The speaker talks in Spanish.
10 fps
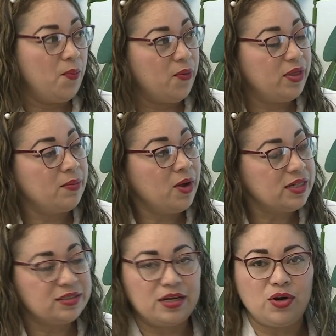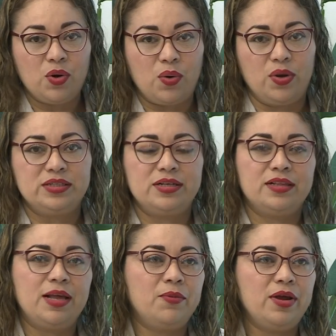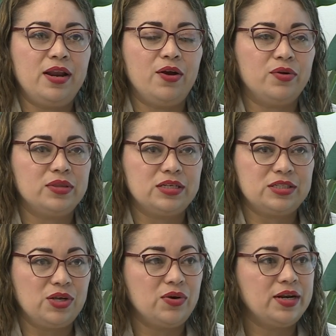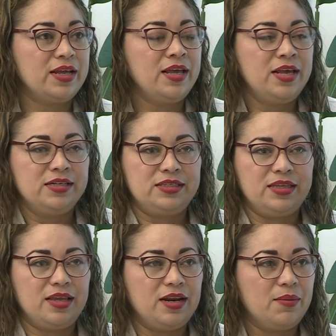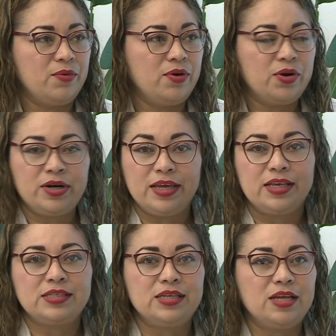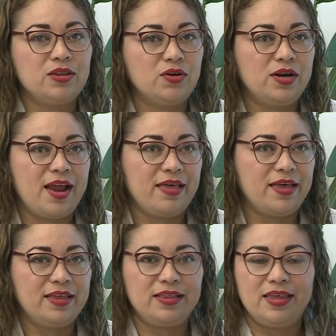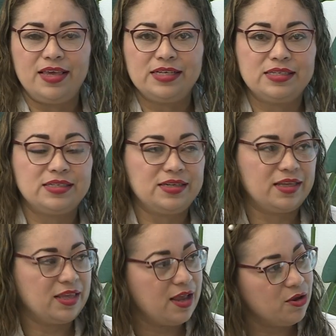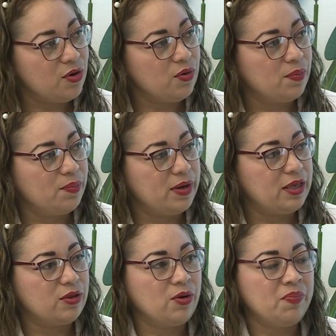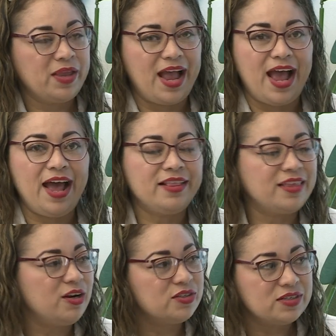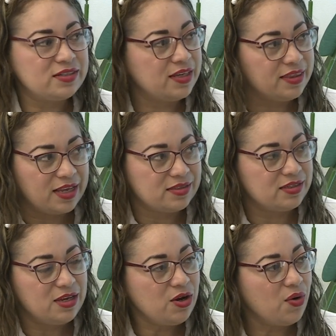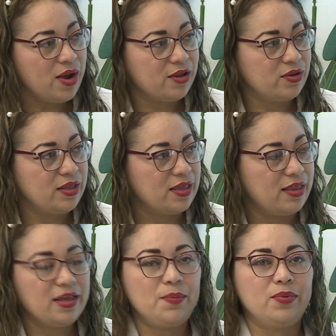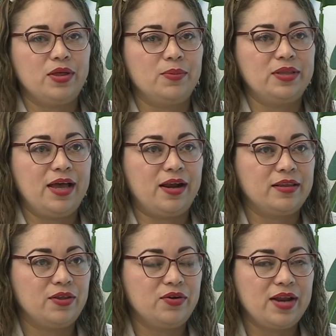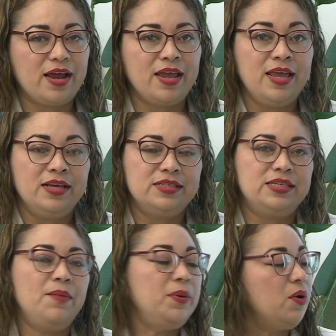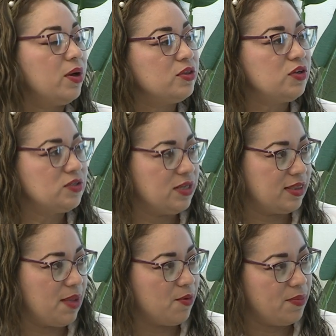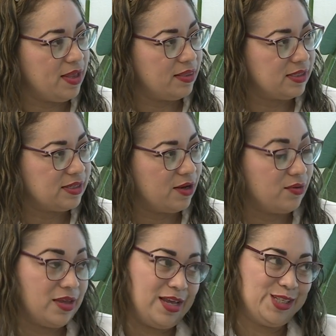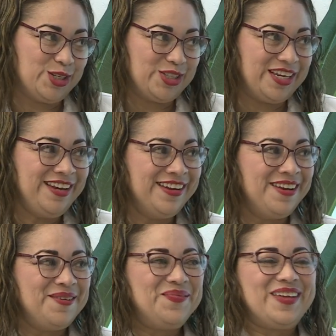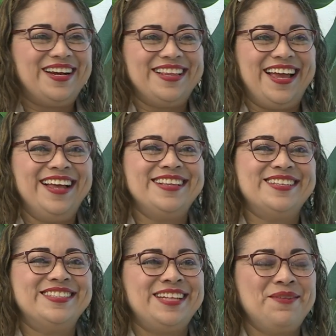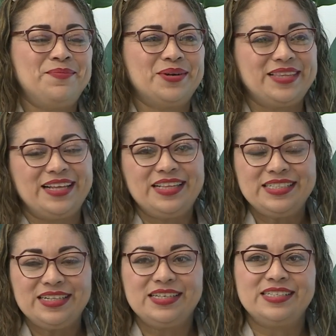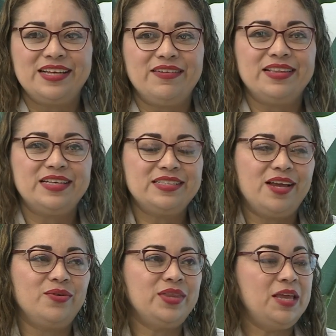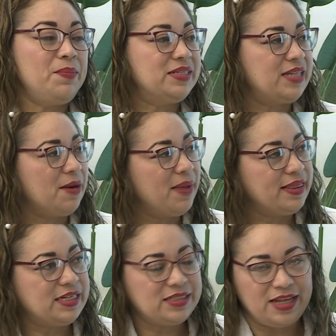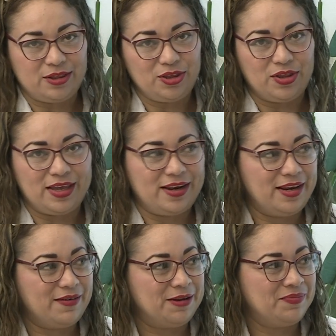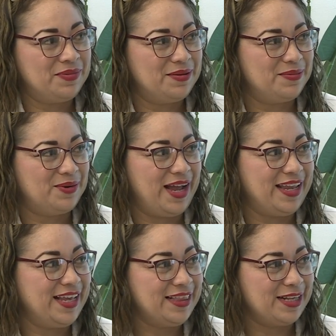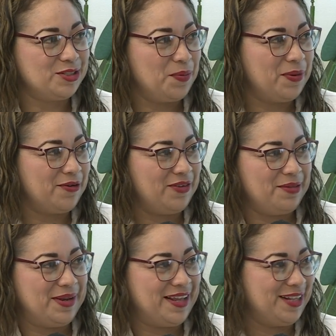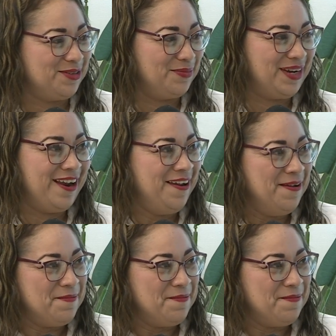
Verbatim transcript: podemos hacerlo hoy si estamos en las condiciones, si tenemos los requisitos, la edad es de 17 años cumplido hasta los 65 años de edad que podemos dejar de donar, siempre y cuando nos sintamos bien de salud. Eso sí. Importante. Entonces, importante sentirse bien de salud y pesar más de 110 libras. Aquí está súper fino... Yo,